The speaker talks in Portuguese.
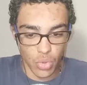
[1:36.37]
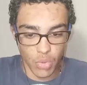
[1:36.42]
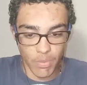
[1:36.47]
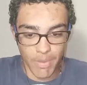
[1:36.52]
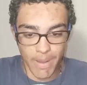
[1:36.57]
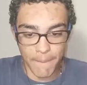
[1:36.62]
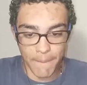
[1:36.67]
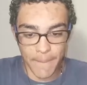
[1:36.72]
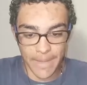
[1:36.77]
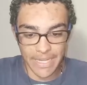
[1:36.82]

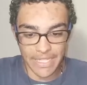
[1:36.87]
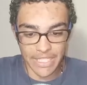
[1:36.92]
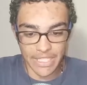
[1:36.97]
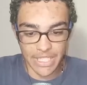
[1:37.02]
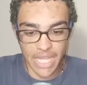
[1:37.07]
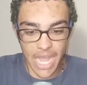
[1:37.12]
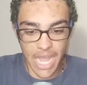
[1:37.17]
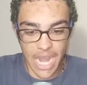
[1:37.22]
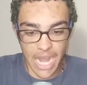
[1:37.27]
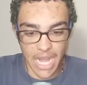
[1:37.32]
uma
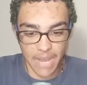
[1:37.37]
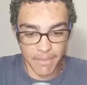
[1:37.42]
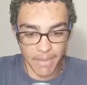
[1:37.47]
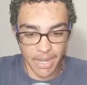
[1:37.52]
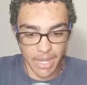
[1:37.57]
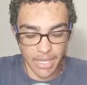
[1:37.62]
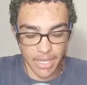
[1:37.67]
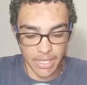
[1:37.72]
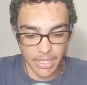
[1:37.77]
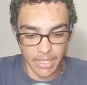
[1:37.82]
parte da
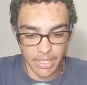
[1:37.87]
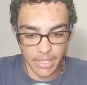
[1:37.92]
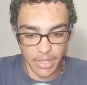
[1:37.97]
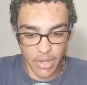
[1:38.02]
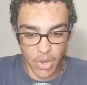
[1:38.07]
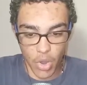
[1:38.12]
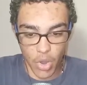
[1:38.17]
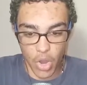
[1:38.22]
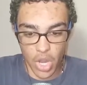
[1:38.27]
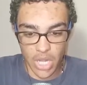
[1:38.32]
arma.
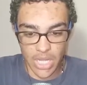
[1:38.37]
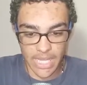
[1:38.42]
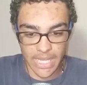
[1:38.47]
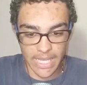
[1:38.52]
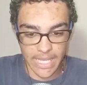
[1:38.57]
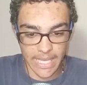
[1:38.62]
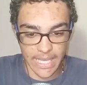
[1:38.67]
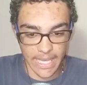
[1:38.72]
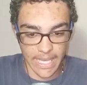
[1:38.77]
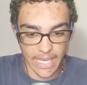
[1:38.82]

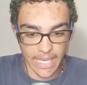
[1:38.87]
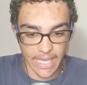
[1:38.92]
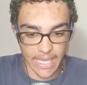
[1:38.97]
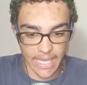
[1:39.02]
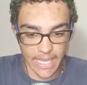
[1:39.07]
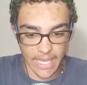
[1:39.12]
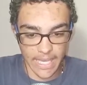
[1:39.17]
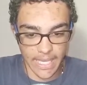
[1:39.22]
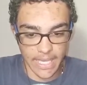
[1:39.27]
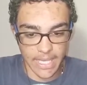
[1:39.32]

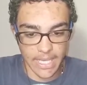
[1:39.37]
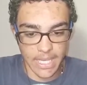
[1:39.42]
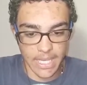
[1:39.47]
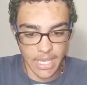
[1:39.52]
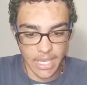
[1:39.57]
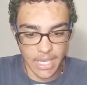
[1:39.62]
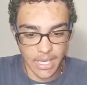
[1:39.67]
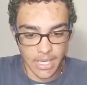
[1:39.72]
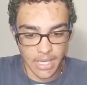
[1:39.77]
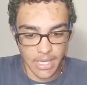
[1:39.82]

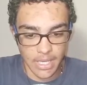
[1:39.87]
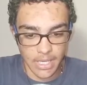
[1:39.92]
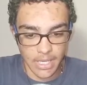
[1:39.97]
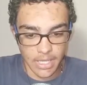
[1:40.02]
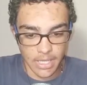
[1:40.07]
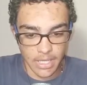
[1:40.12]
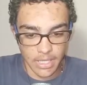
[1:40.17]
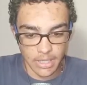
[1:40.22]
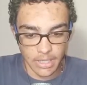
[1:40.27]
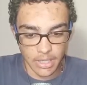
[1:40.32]
Ok.
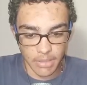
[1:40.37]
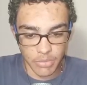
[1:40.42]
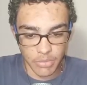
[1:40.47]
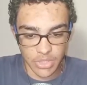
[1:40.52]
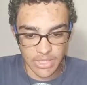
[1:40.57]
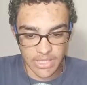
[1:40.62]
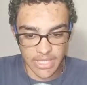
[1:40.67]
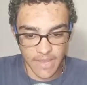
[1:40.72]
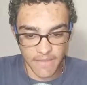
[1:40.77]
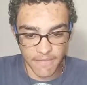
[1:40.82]

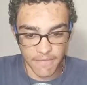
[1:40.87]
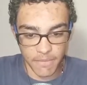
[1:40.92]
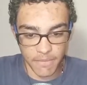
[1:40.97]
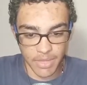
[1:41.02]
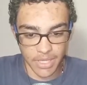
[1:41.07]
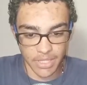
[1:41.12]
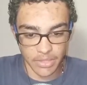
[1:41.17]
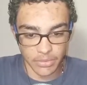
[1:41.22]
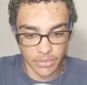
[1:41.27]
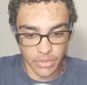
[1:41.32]
Tamo safe,
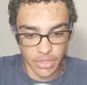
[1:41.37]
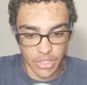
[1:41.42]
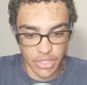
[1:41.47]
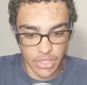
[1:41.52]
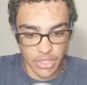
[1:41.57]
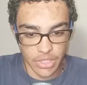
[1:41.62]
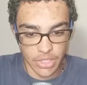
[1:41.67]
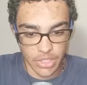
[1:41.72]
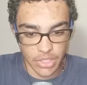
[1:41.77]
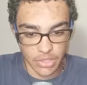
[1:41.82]
mano.
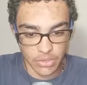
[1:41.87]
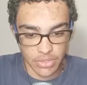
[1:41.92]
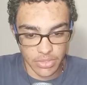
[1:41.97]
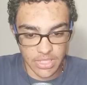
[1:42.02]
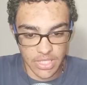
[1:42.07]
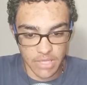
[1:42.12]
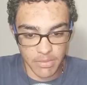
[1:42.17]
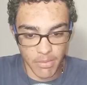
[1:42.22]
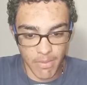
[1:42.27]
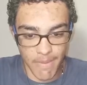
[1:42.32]
Já
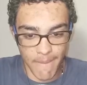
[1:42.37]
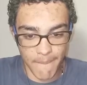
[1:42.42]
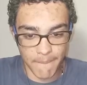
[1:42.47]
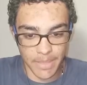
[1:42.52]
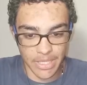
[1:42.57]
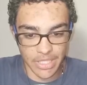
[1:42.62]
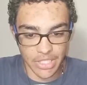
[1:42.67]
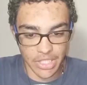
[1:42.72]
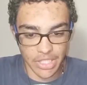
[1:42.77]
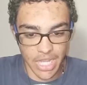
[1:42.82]
conseguimos uma
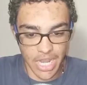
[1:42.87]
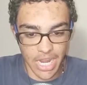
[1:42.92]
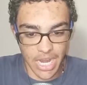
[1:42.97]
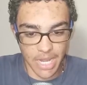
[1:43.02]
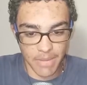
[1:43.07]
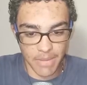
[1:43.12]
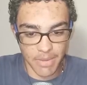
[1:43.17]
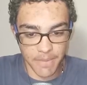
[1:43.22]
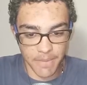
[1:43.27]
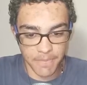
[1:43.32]
parte da
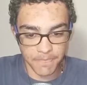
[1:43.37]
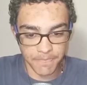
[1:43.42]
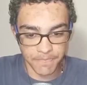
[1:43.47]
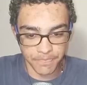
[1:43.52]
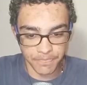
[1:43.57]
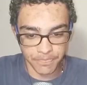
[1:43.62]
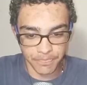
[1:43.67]
arma.